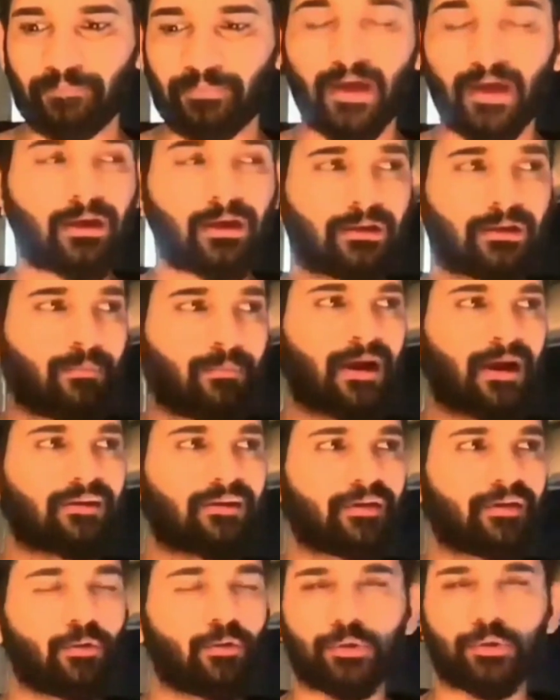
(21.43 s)
నాకు అట్లా
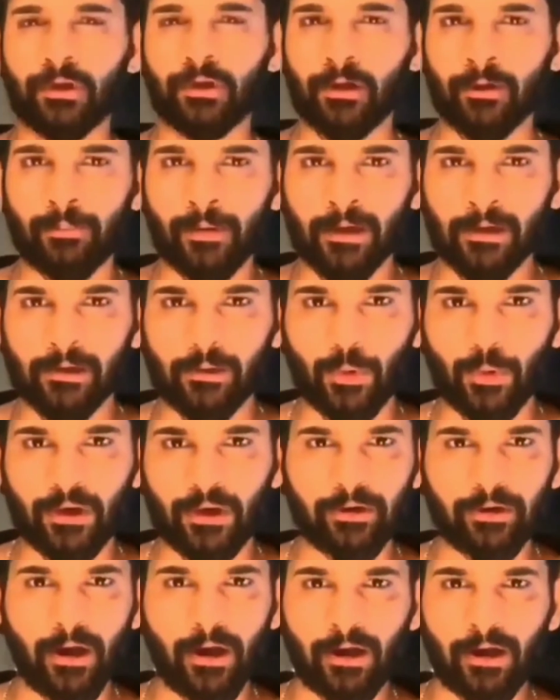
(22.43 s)
మాటలు రావు ఇక్కడ మాటలు
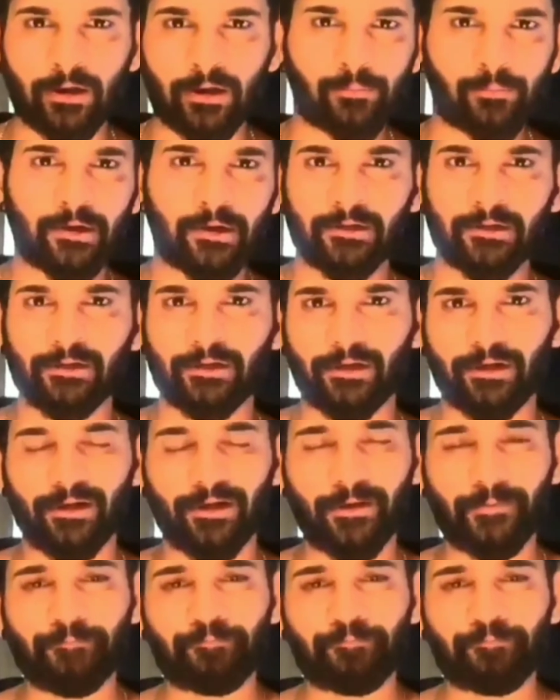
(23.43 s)
అక్కడ అక్కడ మాటలు ఇక్కడ